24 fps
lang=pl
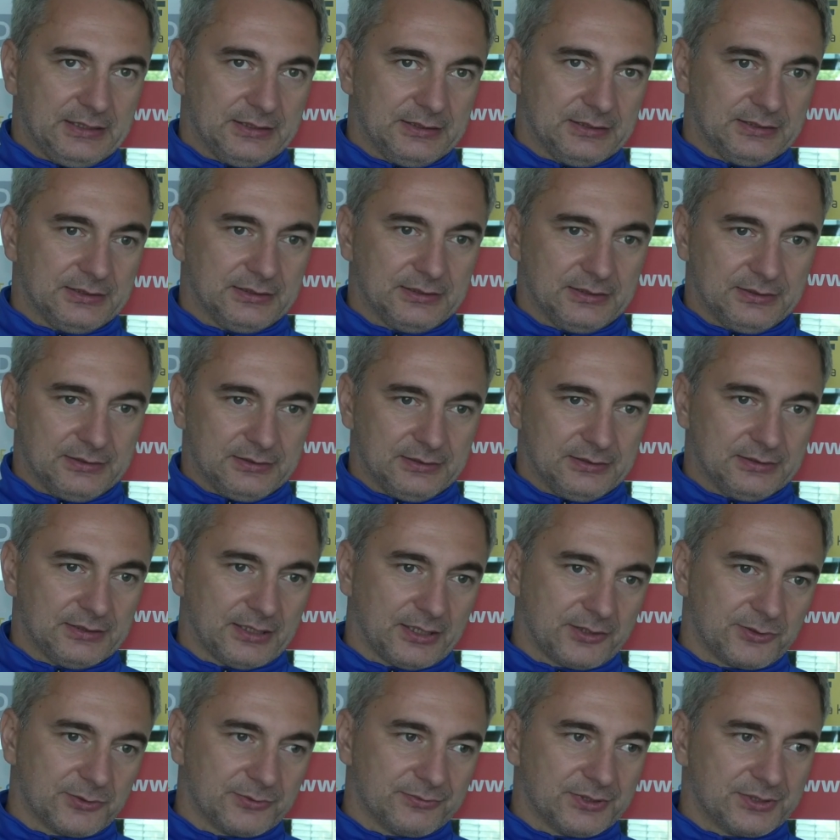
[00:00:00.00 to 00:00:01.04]
e,
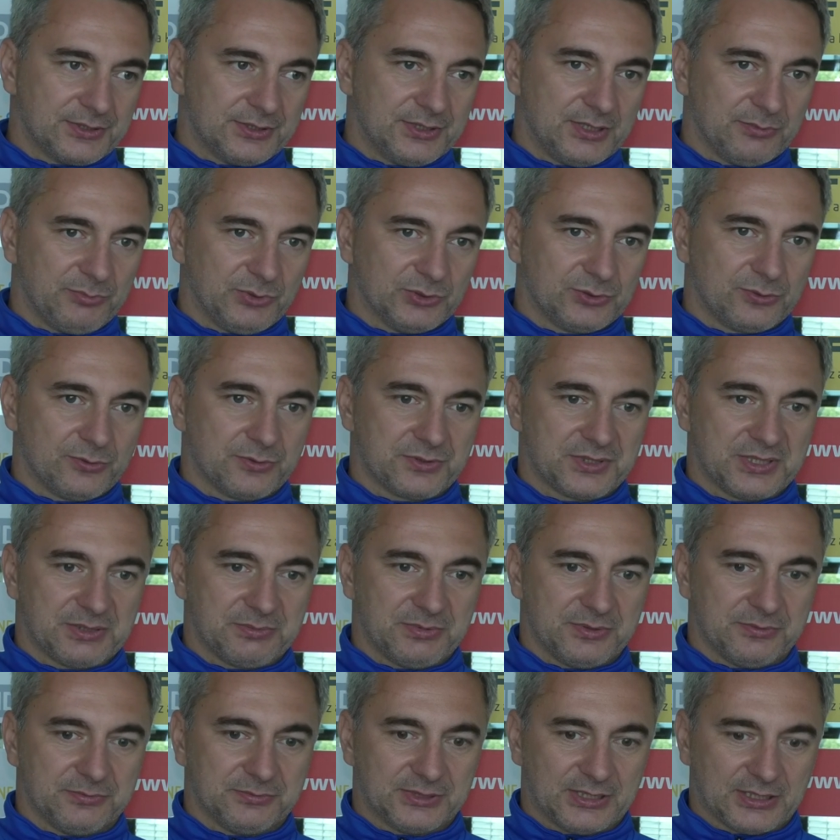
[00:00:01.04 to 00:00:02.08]
jak również i te podróże,
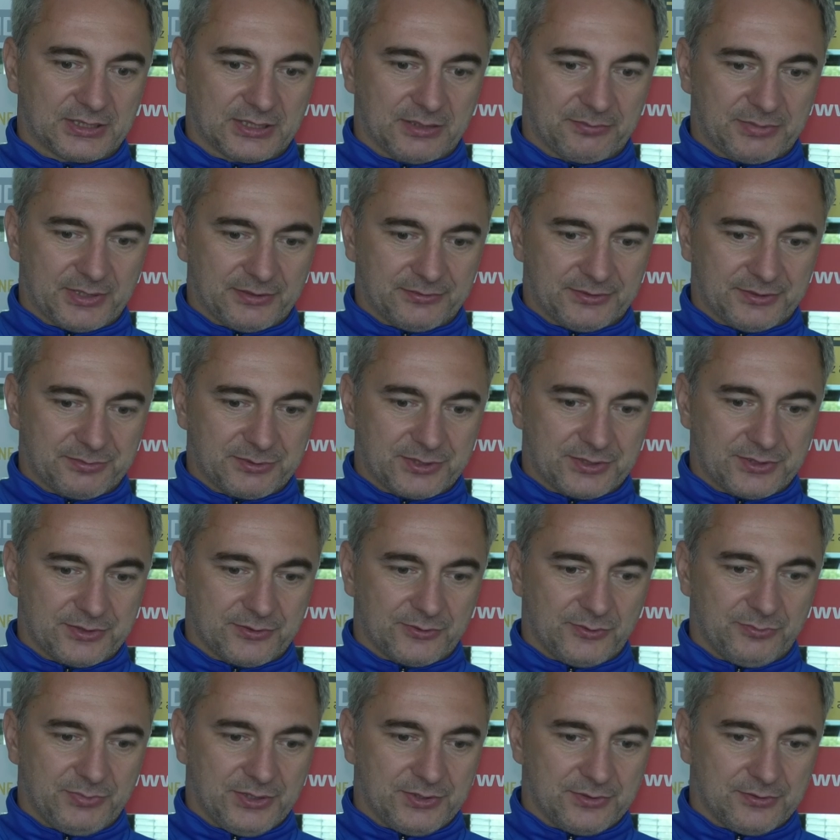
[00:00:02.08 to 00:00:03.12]
bo my tak naprawdę w
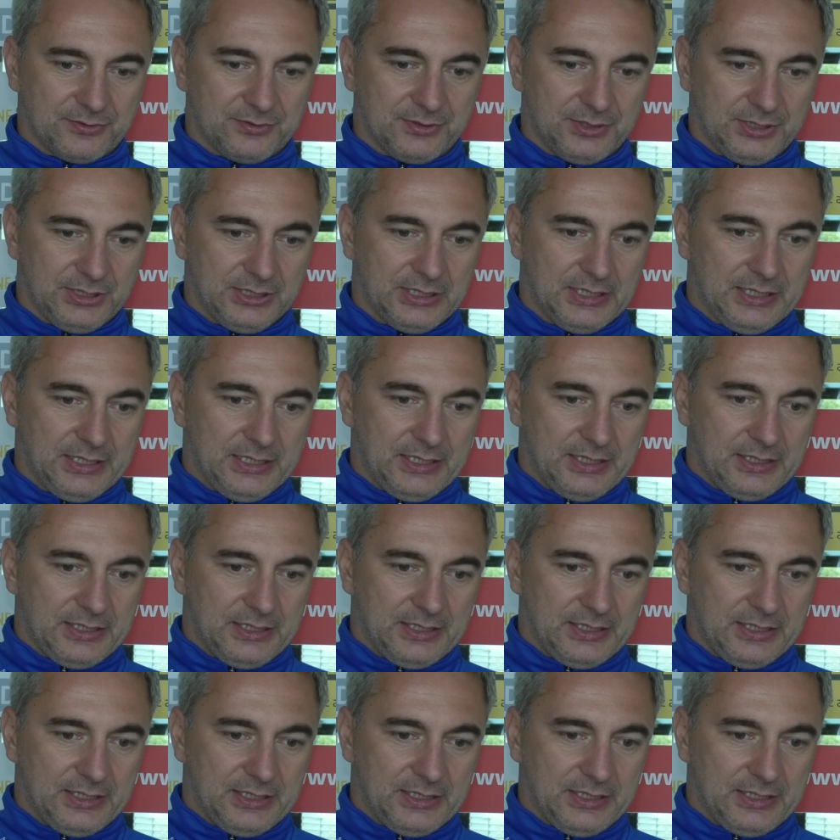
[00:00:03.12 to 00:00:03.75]
przeciągu pięciu dni